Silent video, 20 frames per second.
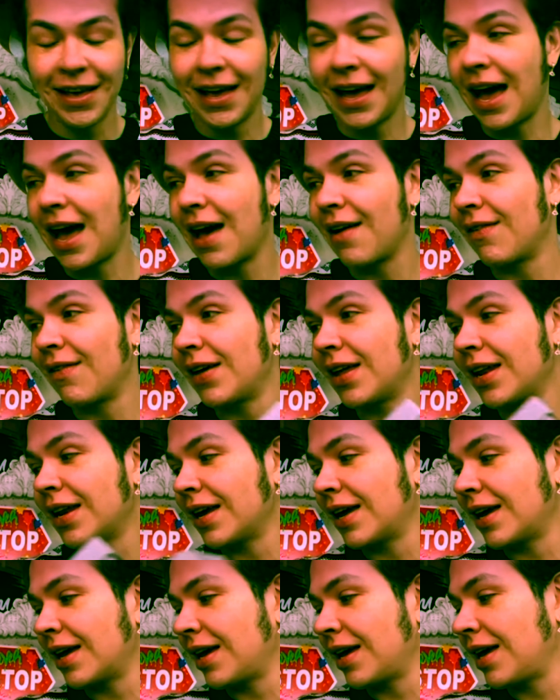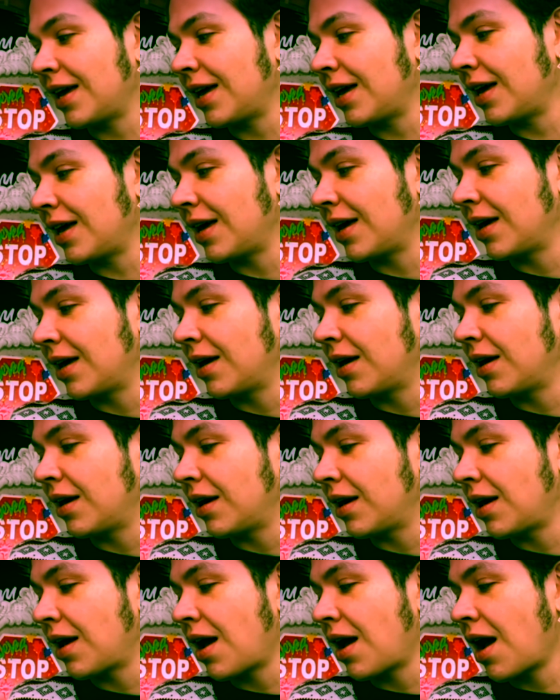A ver qué.
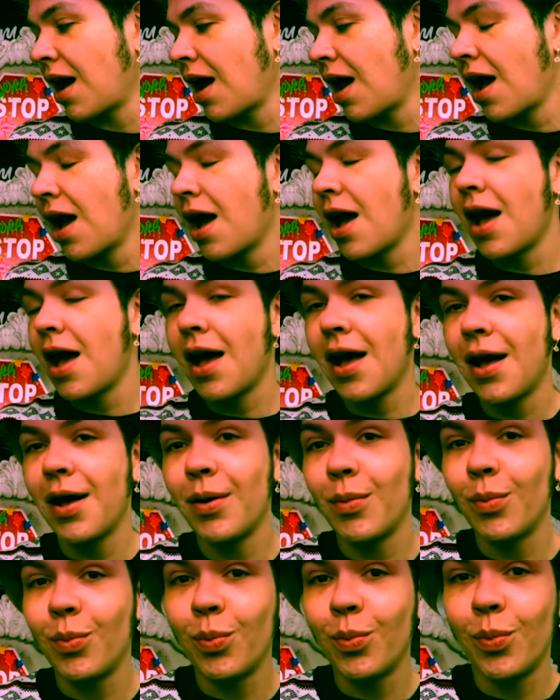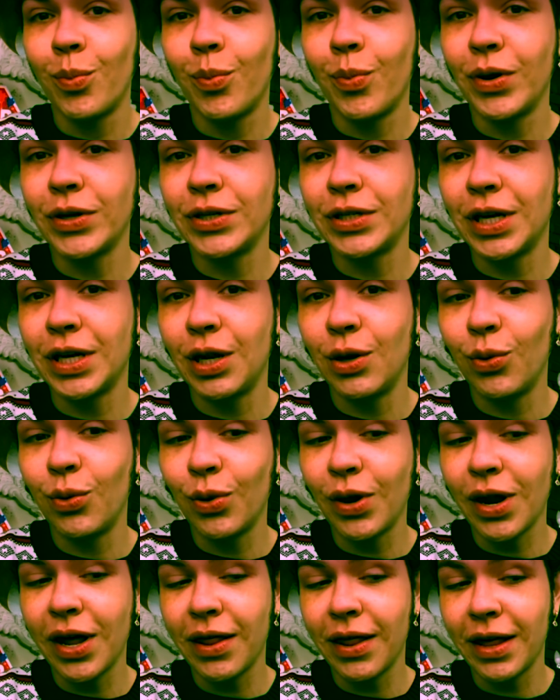Ah, pues en
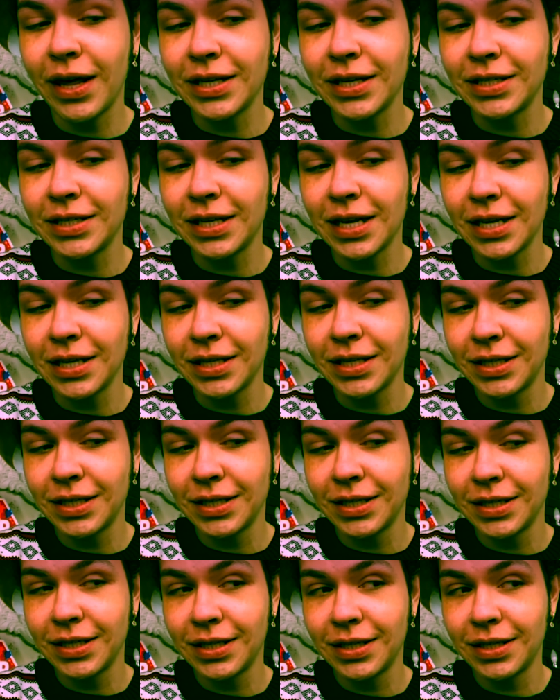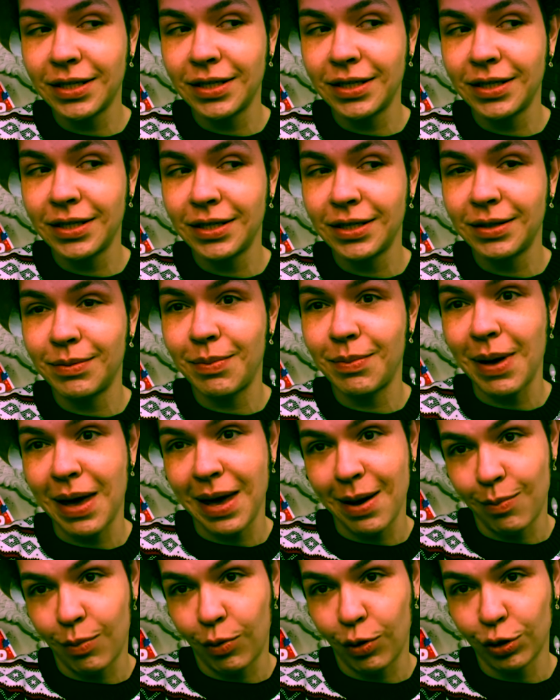una de esas
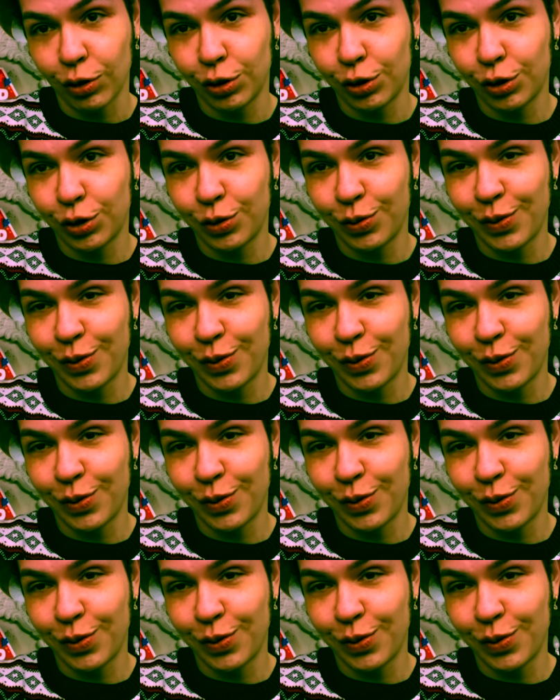vemos.